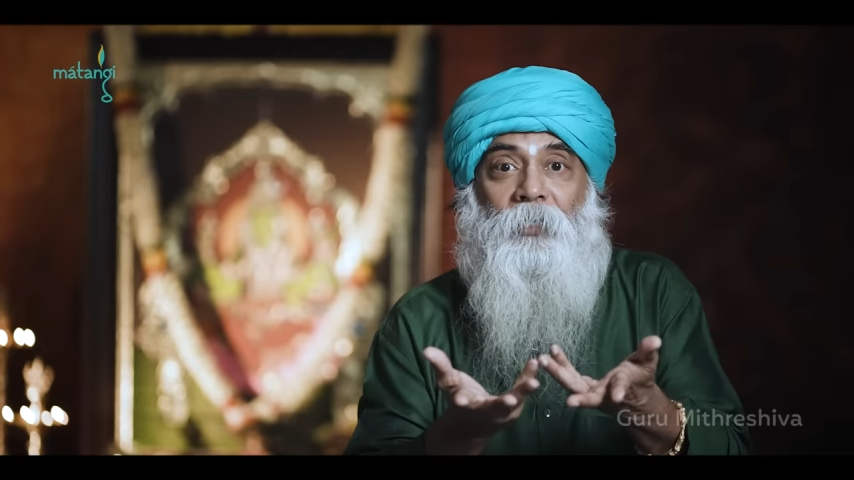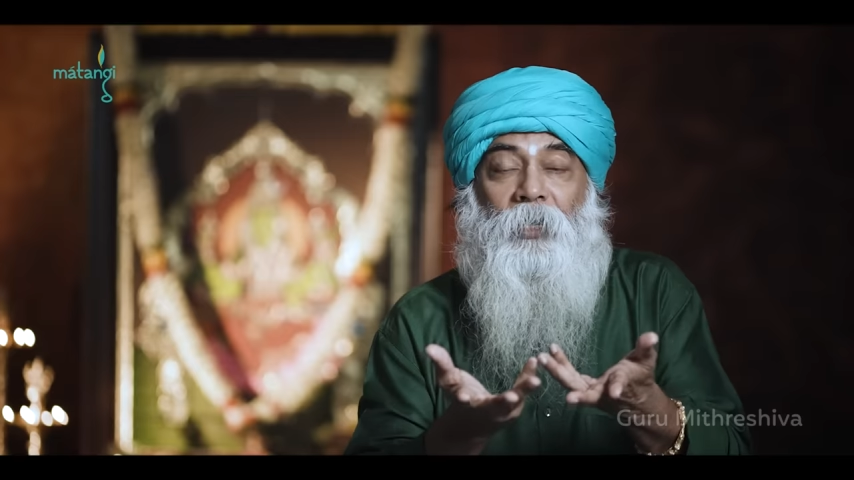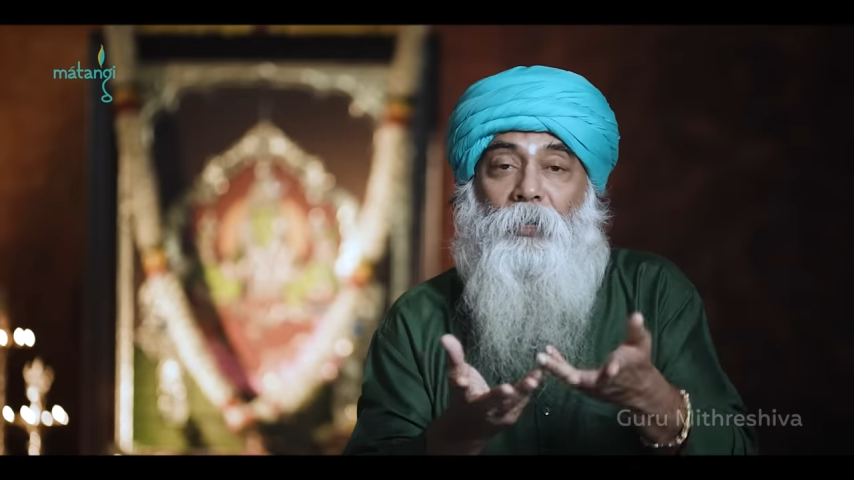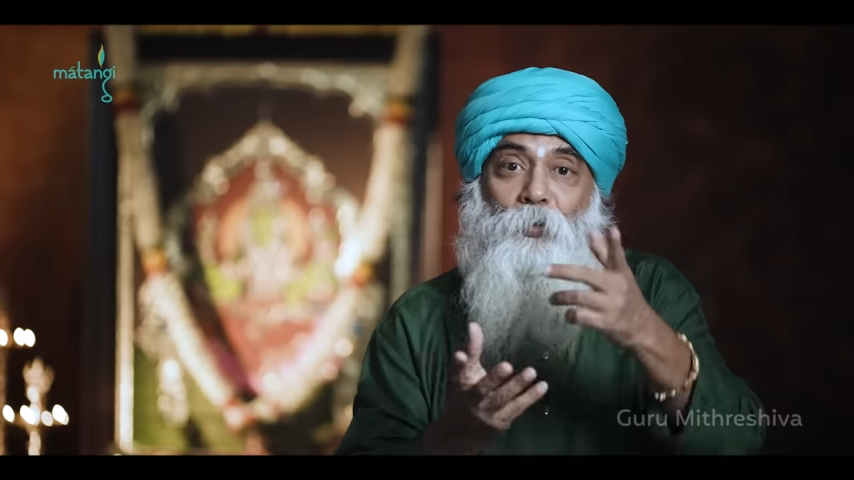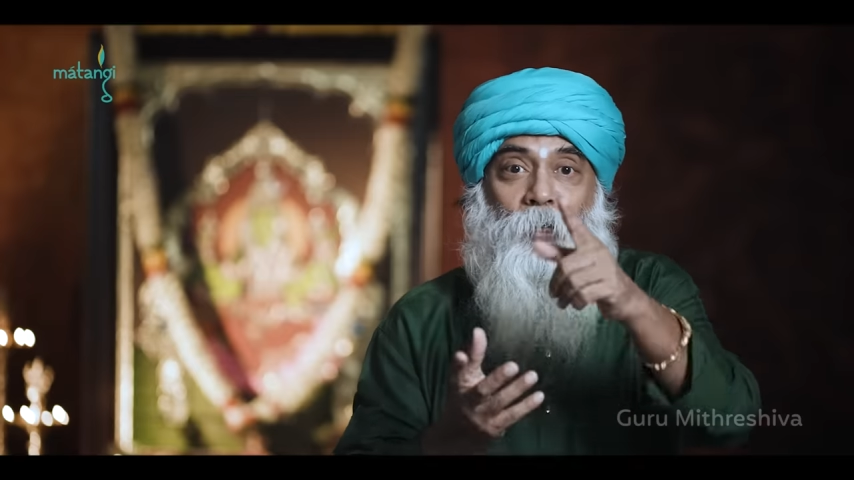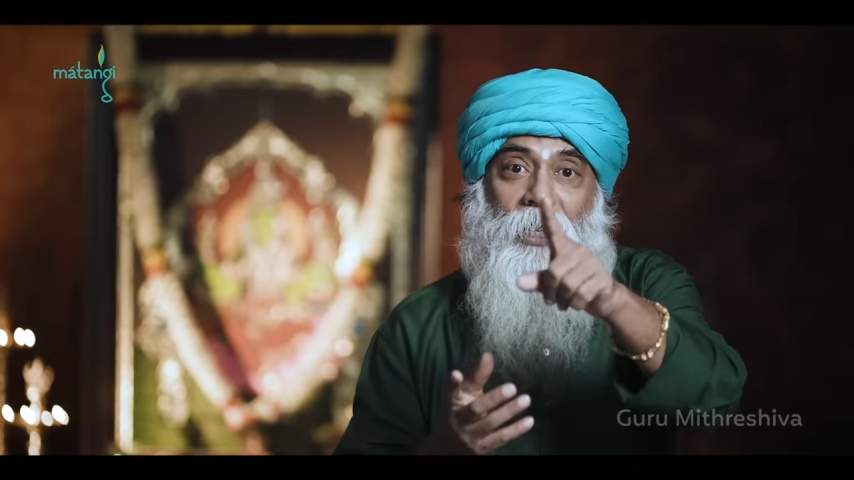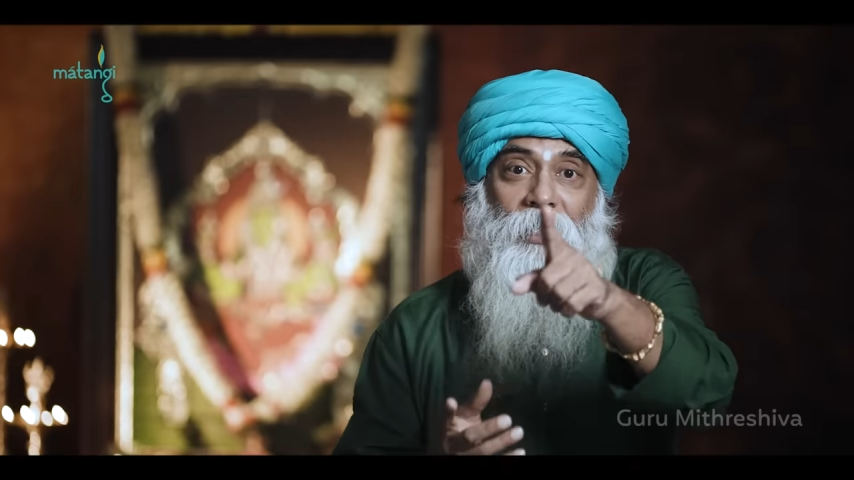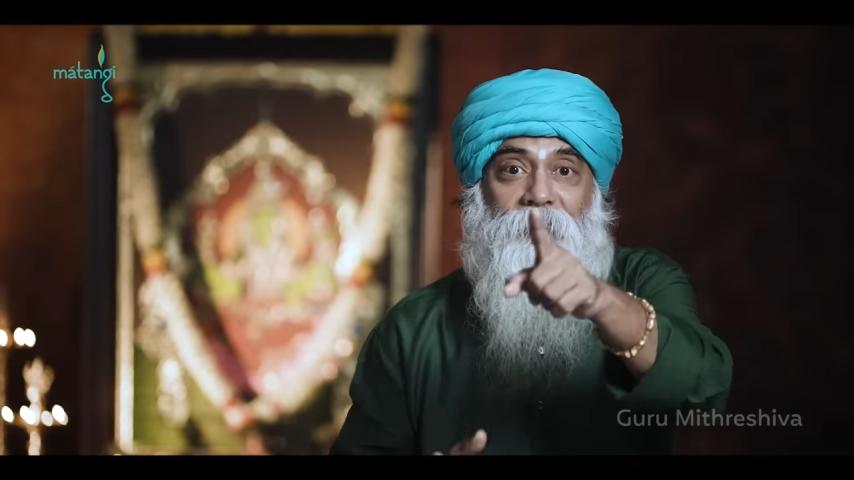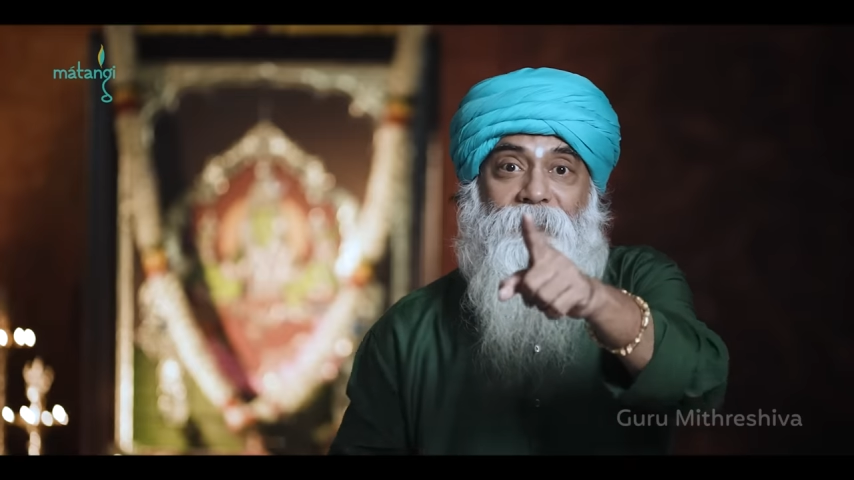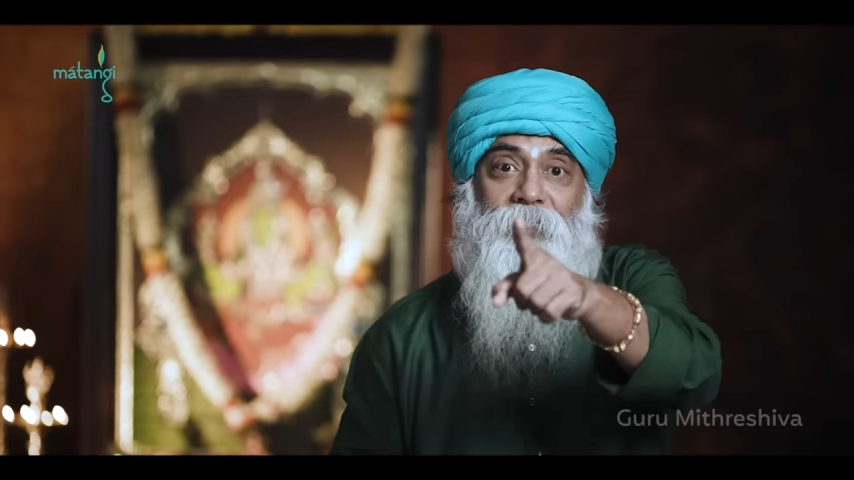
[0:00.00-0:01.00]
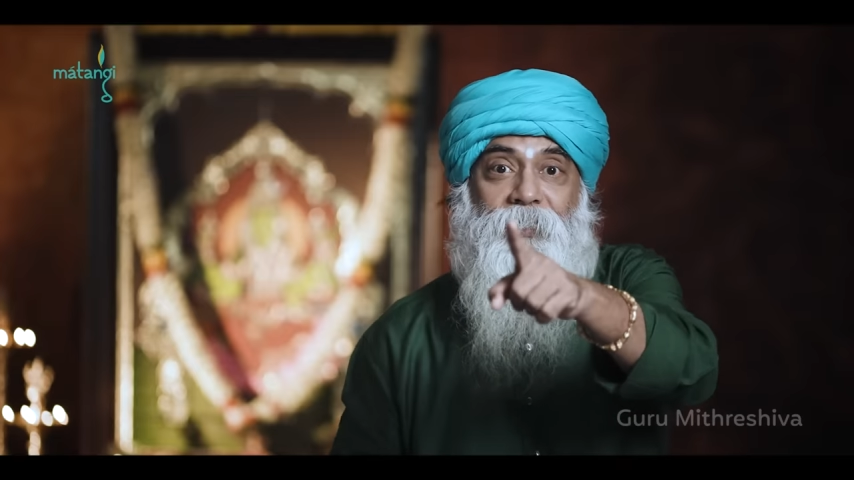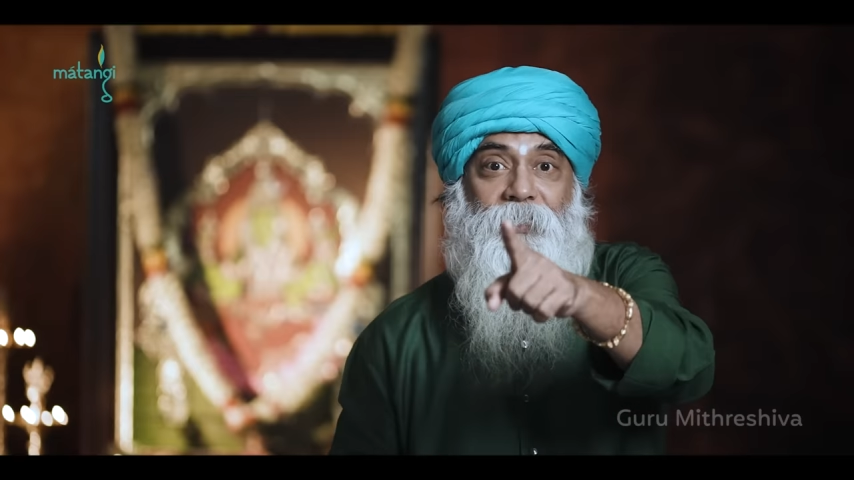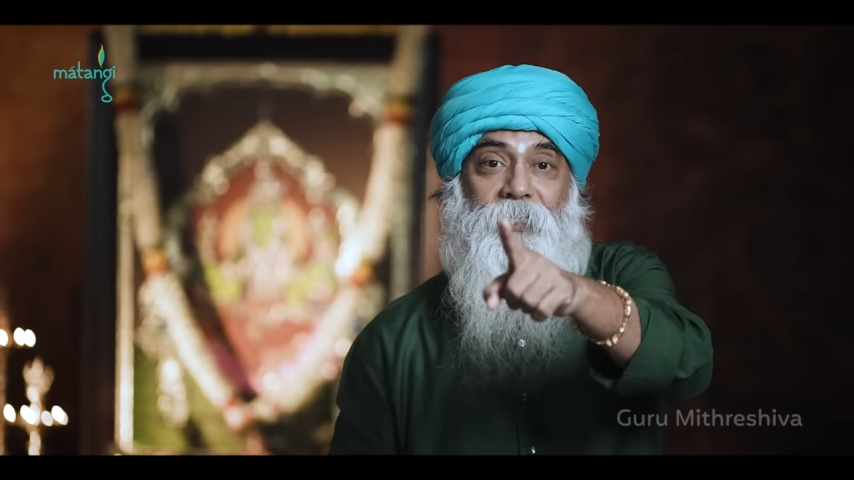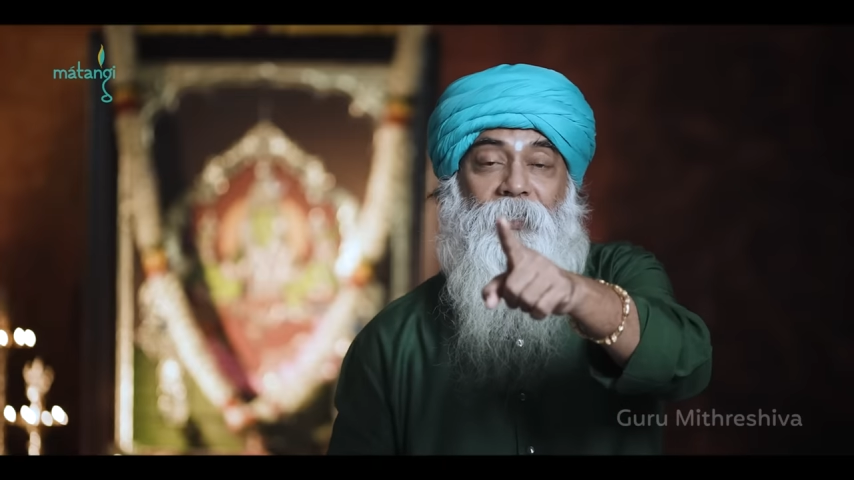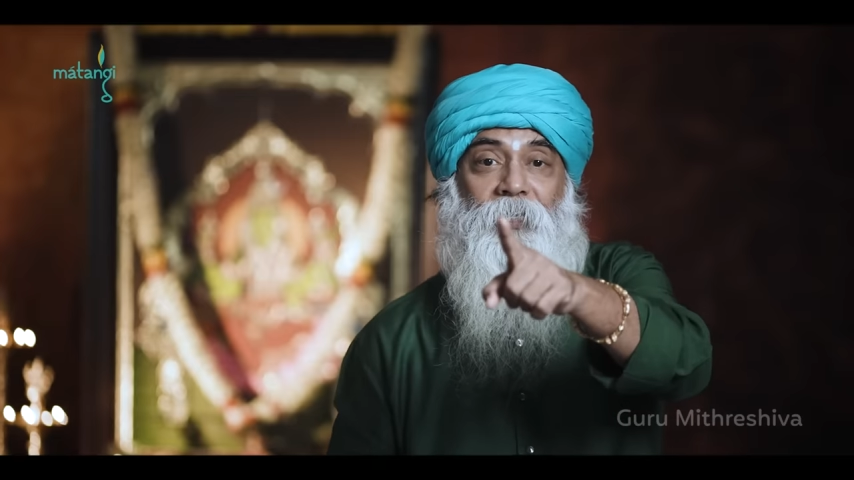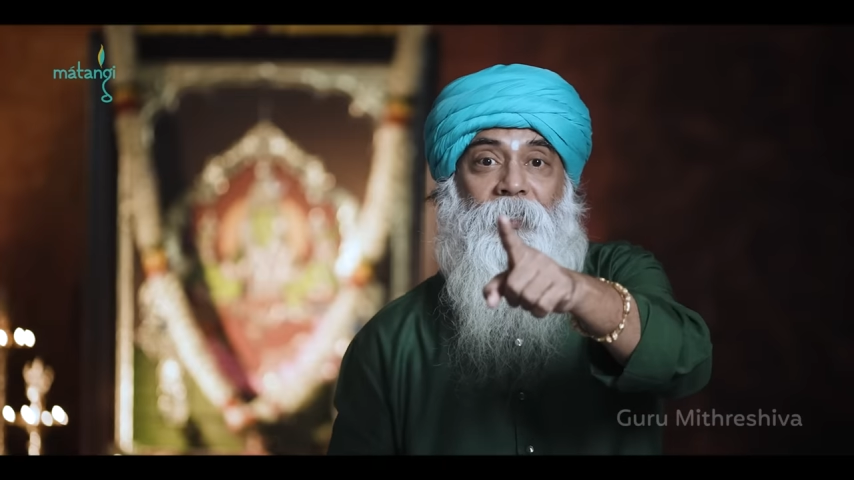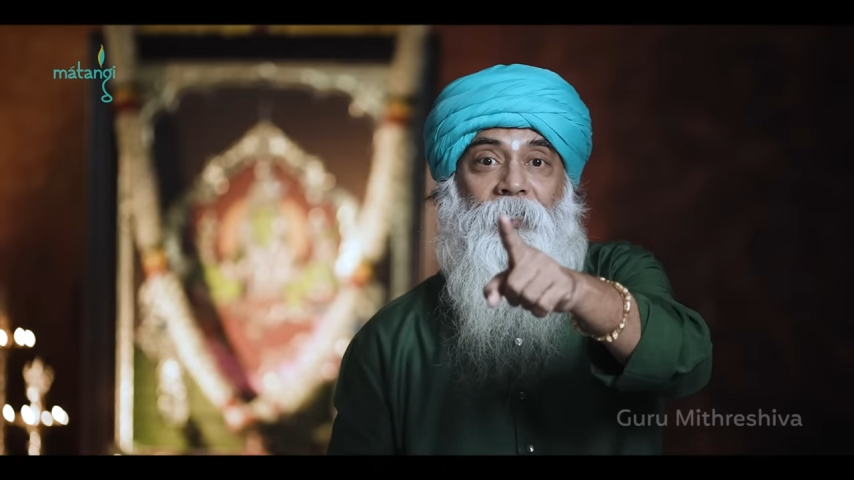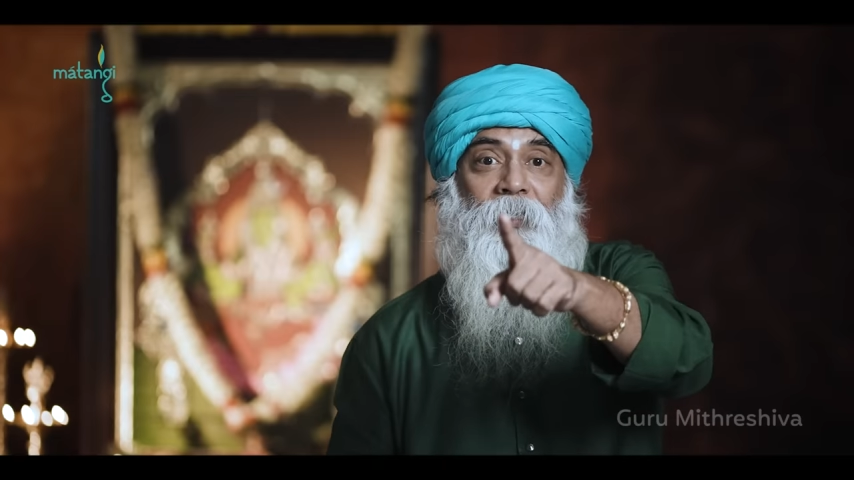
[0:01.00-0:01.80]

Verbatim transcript: ஆனால் உன் காதுக்கு வந்துருச்சு இல்லை